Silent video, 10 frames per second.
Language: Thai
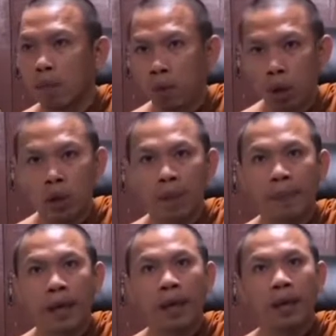มาดูเราทำ
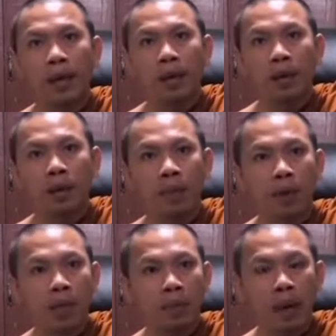ไม
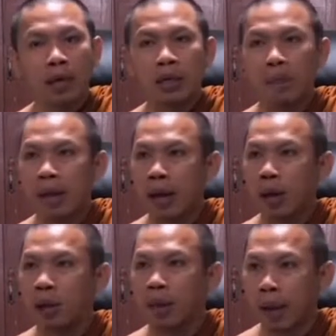มายึดมั่นถือมั่นใน
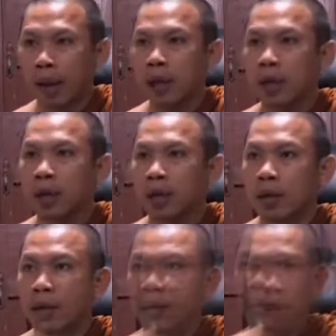เราทำไม
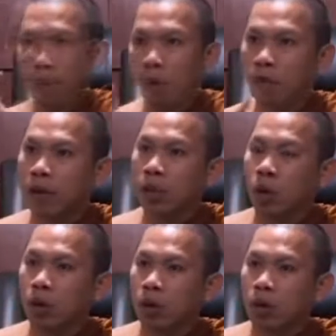นี่คือผู้ฝึก
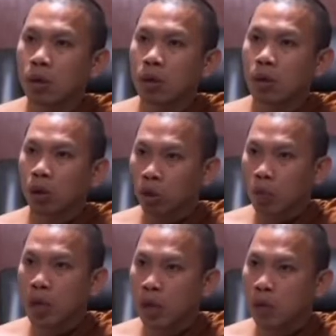ตนเรา
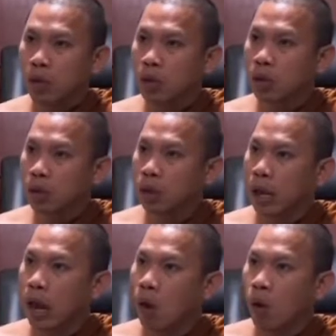ต้องมี
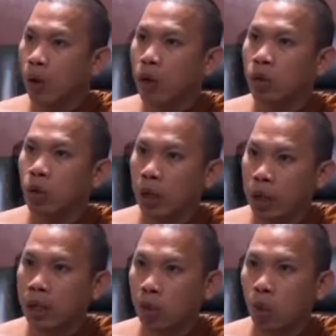แต่เราเราต้อง
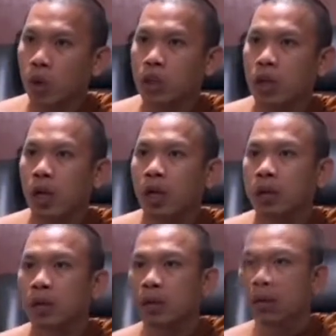เห็นแก่ตัวจริงๆนะ
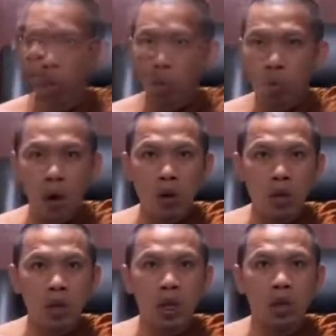ต้องเห็นตัวเรา
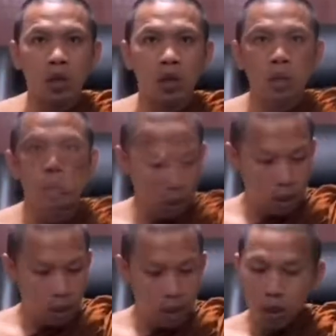จริง
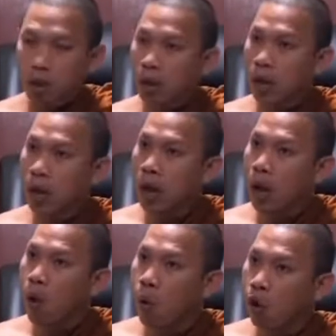ๆ เห็น
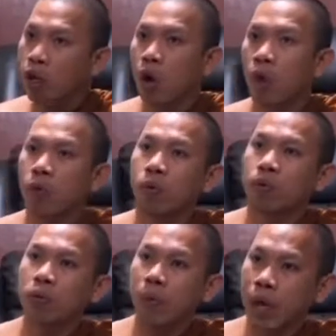เราคนเดียว
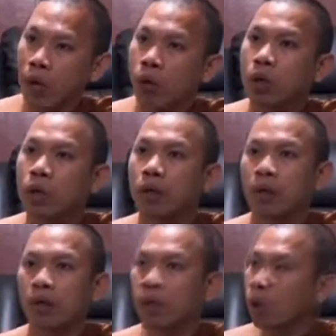อย่าไปเห็นคนอื่น
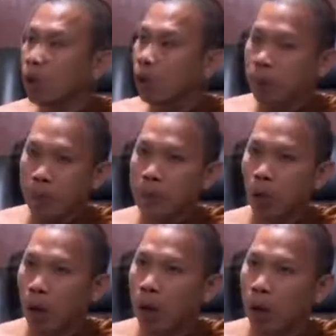เห็นคนอื่นเพื่อมา
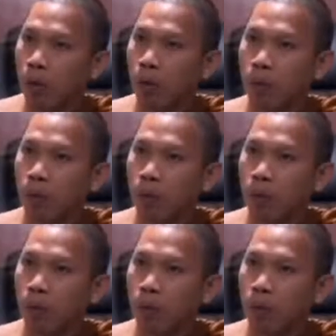สอนเรา